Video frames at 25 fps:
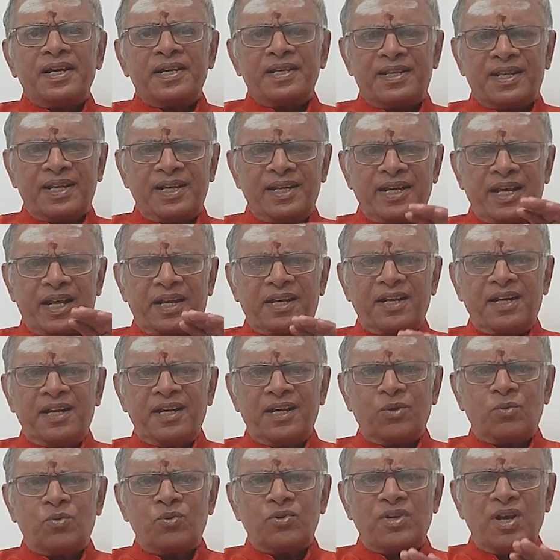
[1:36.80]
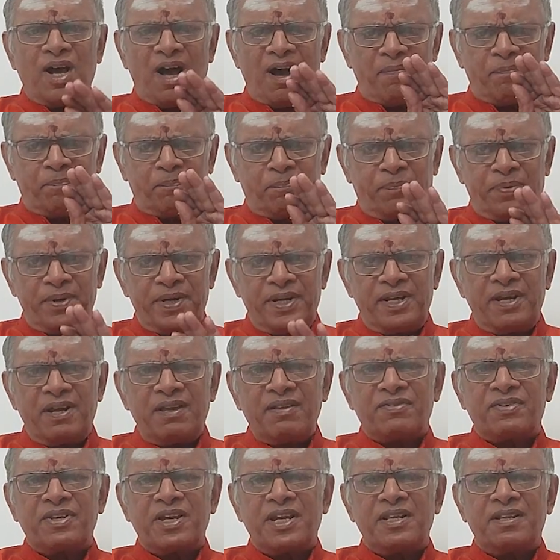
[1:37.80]
இதில் என்னென்ன உண்டோ அப்படியே
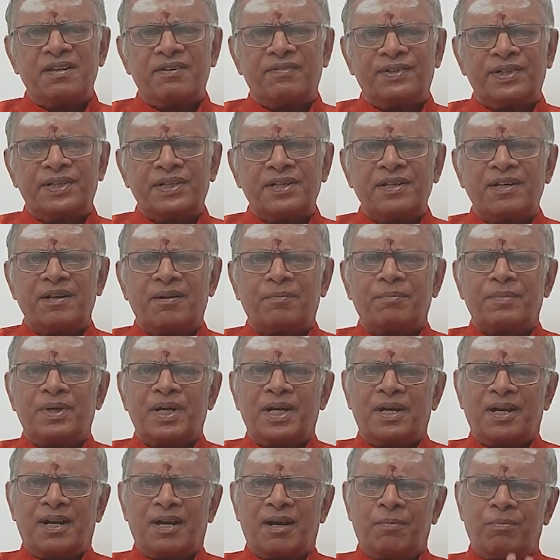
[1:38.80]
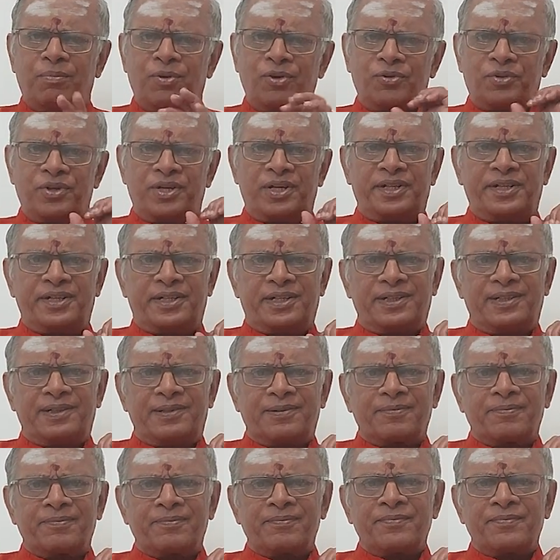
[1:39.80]
செய்தவர் நம்ம அபோதியடிகள்